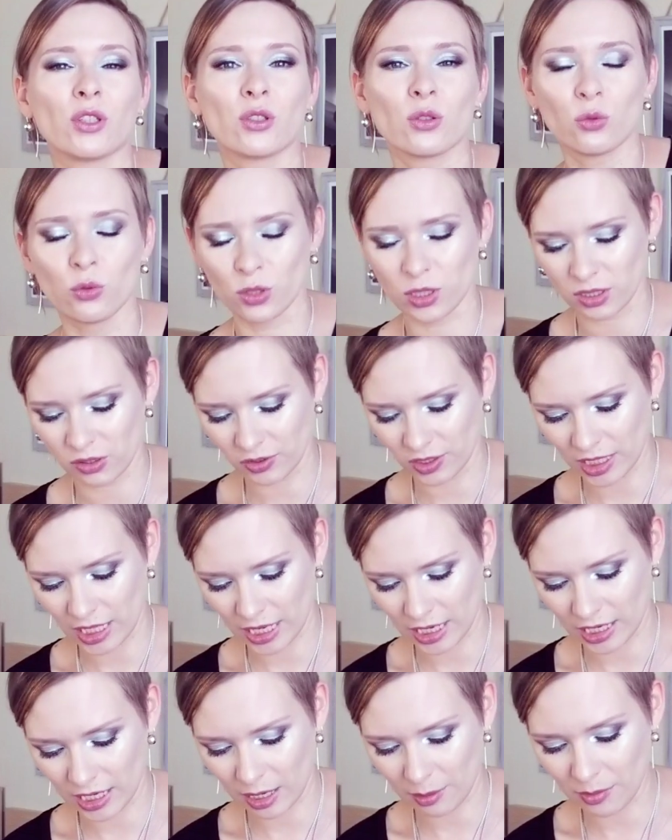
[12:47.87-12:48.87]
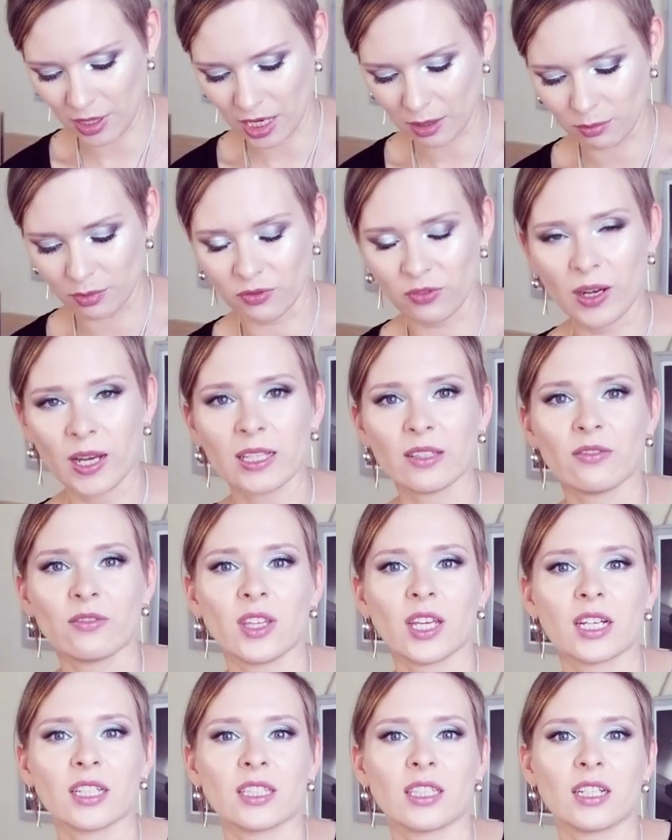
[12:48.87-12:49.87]
искусственная карамель бывает в
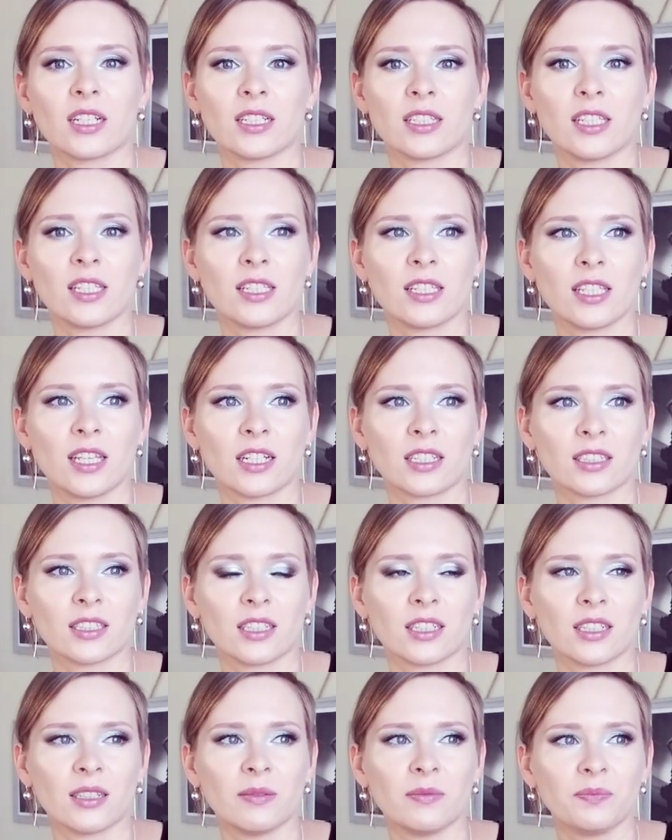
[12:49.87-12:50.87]
некоторых десертах